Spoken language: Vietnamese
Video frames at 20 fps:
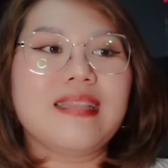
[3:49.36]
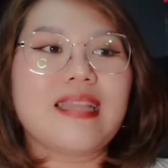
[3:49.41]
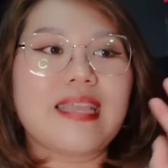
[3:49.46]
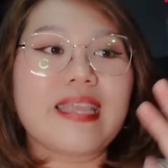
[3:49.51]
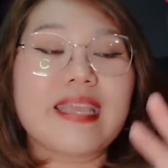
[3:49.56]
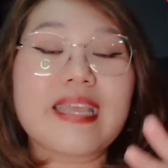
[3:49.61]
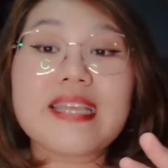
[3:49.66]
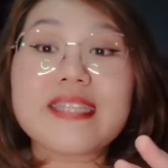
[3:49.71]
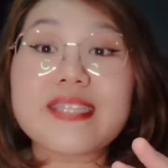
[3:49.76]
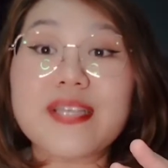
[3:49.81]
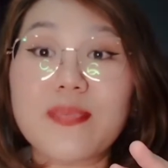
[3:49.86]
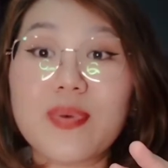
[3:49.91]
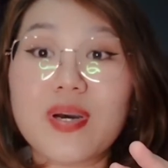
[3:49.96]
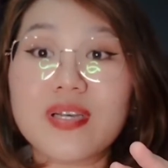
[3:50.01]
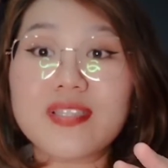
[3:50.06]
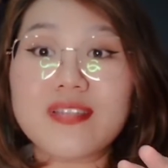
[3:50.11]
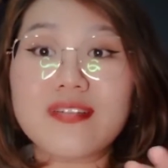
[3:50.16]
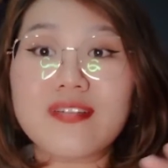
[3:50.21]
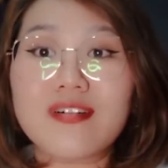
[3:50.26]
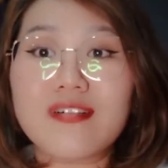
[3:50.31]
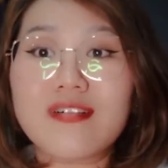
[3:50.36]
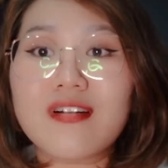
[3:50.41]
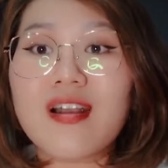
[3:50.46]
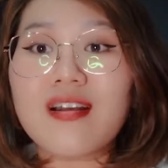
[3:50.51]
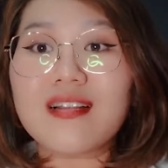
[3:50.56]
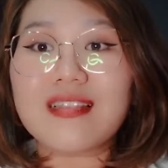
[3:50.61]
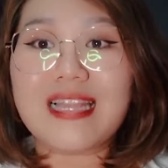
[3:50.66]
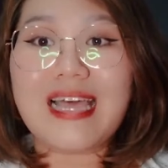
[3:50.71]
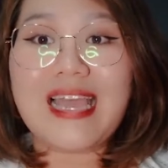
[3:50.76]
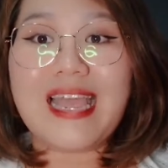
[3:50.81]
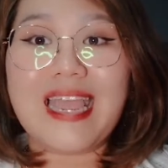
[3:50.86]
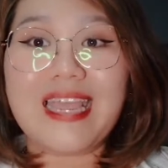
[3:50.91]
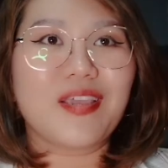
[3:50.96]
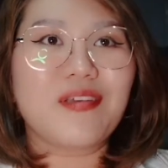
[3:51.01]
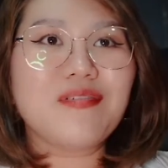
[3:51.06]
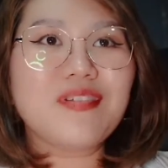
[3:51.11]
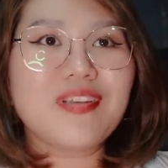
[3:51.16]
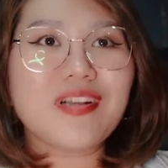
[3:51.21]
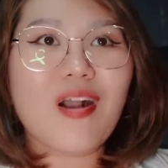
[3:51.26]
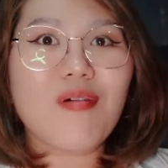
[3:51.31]
Tại vì cái xe bus nó rất là
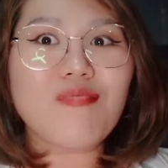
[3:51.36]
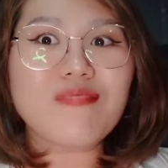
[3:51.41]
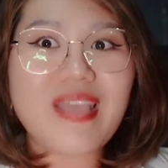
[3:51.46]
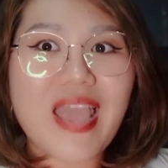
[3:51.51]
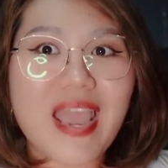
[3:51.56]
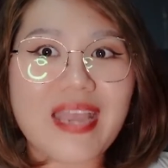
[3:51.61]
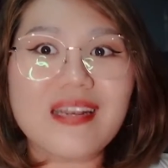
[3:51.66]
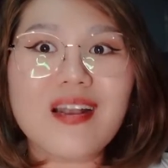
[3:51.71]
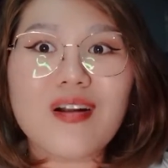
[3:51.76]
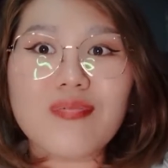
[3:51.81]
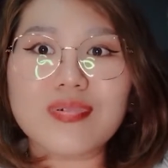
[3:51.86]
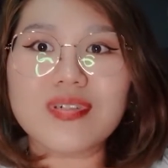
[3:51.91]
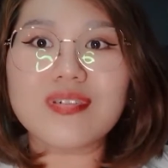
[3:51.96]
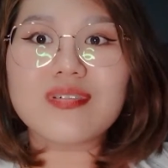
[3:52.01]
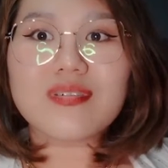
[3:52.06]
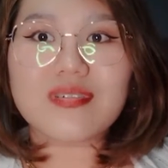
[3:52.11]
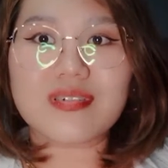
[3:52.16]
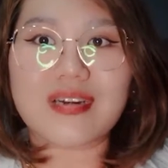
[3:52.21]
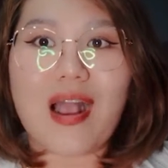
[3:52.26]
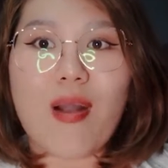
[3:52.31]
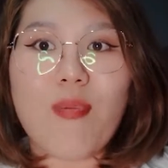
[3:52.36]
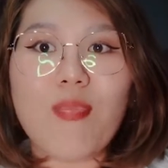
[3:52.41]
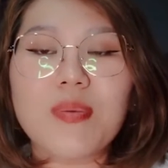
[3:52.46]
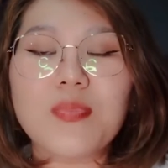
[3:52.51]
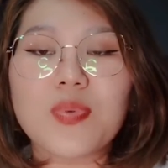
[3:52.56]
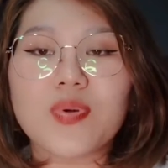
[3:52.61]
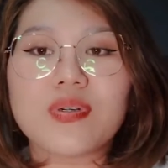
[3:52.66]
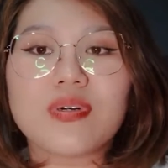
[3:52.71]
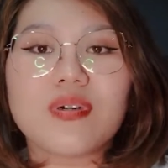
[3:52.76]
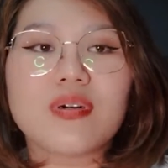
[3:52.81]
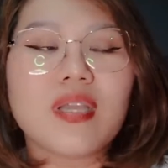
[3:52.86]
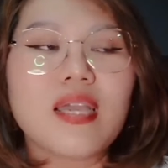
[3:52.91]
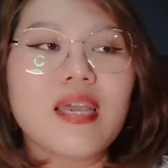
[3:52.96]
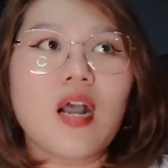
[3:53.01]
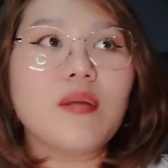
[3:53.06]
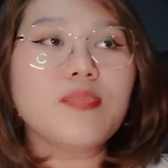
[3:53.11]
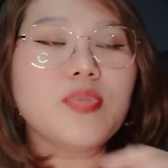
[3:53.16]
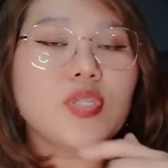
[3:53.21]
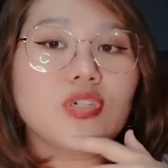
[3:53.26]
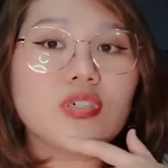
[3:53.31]
kiểu như không gian nó không có rộng á mọi người.
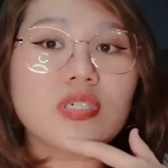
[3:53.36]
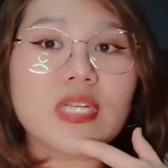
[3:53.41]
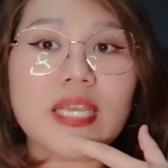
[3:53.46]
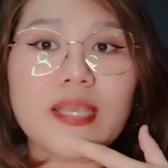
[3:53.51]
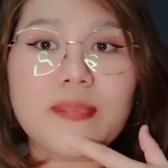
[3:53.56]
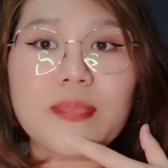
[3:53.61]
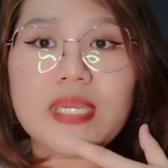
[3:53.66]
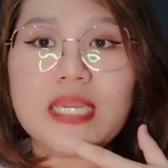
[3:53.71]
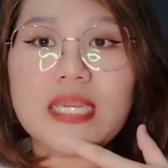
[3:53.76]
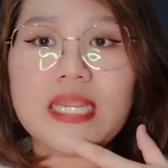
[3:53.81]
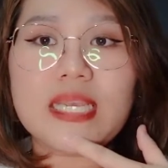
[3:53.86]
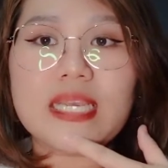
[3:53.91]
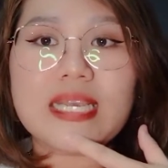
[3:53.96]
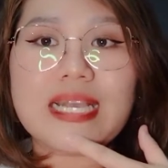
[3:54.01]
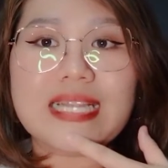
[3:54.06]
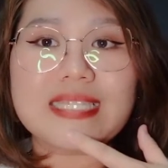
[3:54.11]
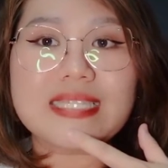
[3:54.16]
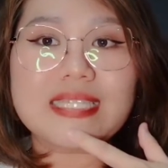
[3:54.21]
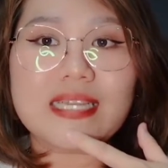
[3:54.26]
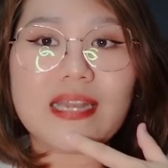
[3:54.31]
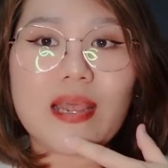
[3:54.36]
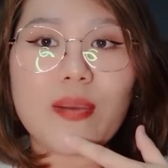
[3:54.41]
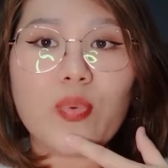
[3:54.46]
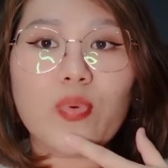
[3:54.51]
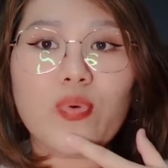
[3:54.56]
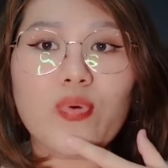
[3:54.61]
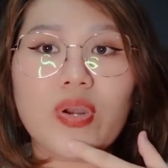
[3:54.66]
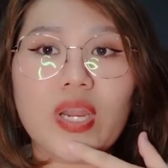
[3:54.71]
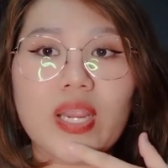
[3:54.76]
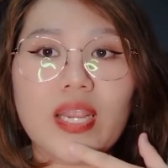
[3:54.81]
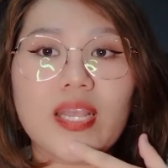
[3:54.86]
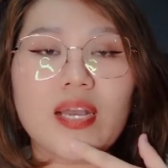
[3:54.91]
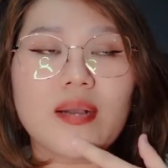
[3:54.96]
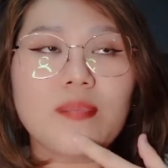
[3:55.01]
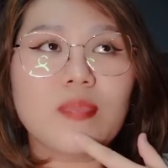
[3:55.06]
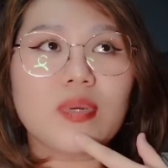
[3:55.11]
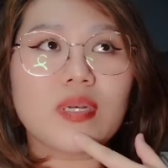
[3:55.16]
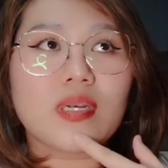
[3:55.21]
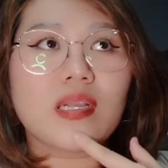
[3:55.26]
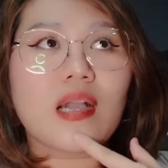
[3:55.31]
Hôm trước thì khi mình đi Kanchanaburi á,
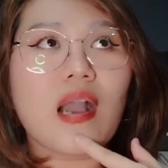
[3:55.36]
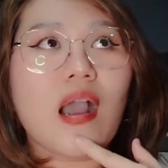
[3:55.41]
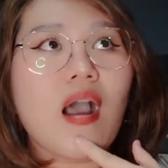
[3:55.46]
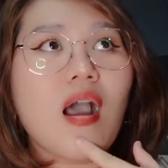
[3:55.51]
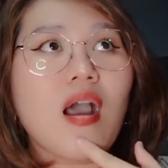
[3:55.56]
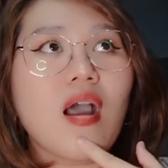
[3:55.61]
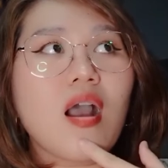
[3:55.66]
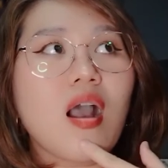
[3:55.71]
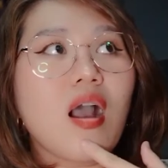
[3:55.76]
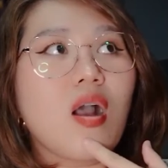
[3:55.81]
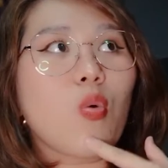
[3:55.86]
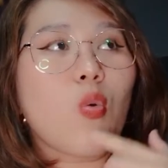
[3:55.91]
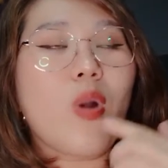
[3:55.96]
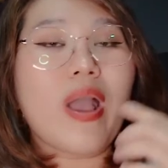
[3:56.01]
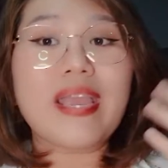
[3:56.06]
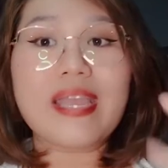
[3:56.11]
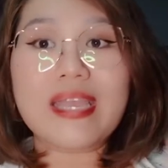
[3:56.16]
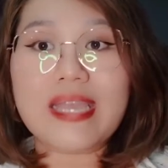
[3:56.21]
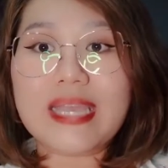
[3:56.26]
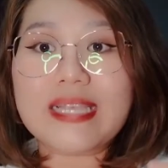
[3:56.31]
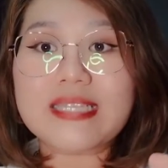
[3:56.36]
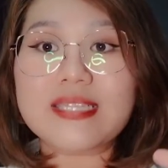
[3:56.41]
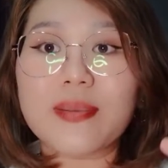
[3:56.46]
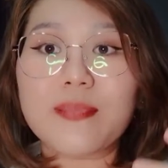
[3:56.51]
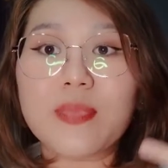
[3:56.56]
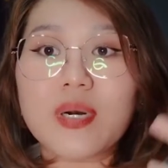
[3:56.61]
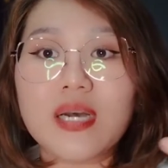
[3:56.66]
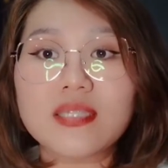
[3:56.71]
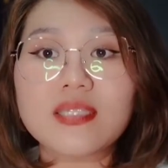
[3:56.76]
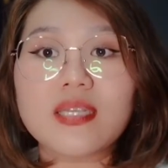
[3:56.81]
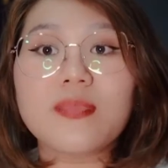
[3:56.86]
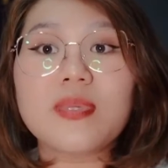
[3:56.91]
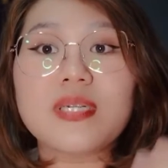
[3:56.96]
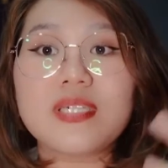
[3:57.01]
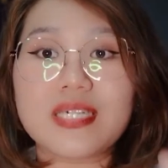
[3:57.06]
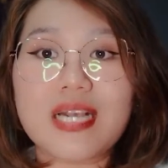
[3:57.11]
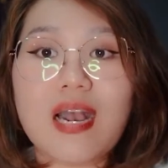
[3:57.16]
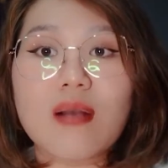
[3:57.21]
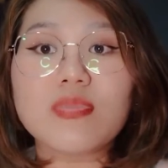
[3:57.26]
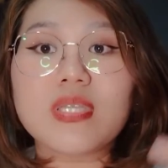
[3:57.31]
mình có quay cái xe bus ở
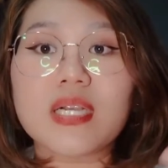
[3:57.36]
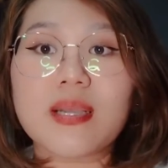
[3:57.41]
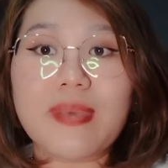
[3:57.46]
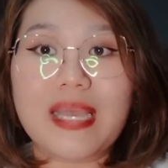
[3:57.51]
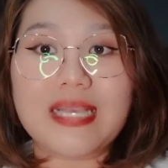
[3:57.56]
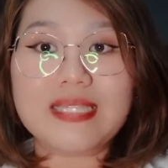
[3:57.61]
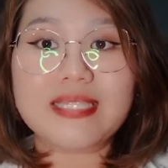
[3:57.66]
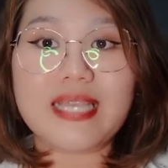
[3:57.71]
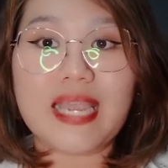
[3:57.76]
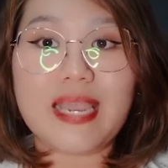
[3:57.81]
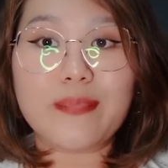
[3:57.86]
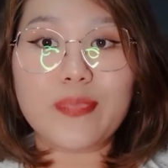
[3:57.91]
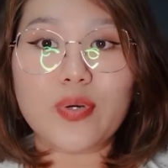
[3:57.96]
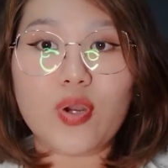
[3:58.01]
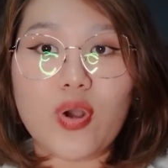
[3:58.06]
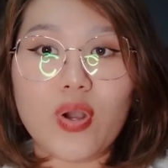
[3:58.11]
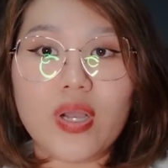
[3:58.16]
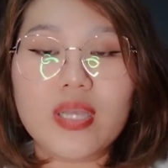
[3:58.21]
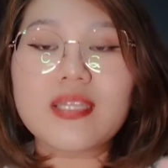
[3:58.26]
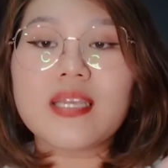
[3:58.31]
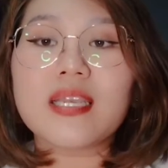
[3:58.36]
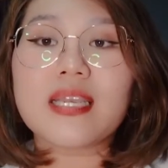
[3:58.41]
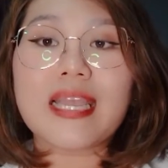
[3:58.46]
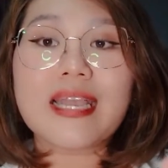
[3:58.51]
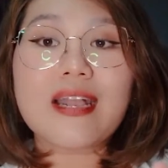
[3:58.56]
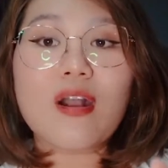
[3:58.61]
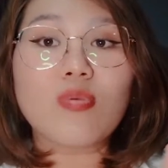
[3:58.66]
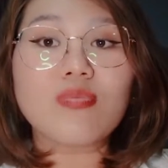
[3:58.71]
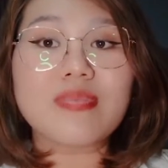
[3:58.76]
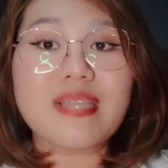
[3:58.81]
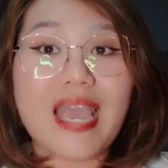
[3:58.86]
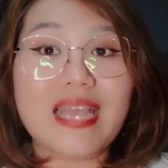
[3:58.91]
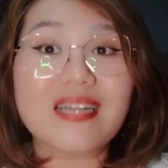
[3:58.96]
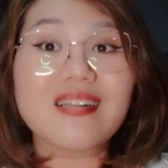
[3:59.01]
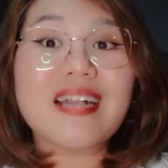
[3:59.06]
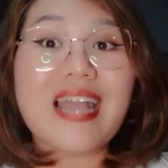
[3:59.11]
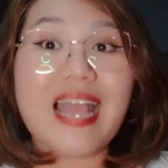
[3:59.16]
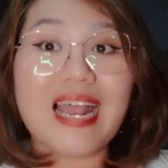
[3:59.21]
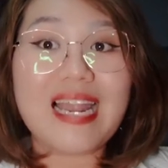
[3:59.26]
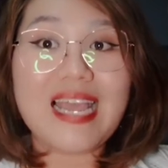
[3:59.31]
bên trong cho các bạn xem rồi á, thì cái không gian
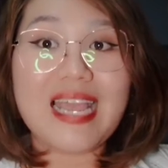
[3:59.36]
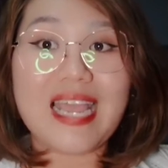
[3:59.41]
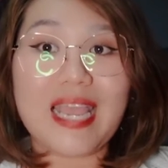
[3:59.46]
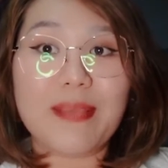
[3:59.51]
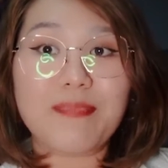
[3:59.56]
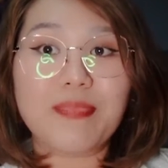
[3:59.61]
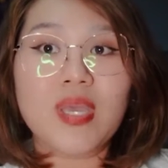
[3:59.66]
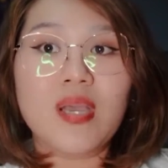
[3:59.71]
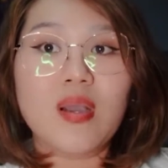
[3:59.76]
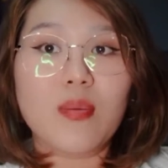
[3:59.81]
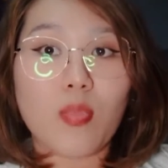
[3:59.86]
nó khá là hẹp.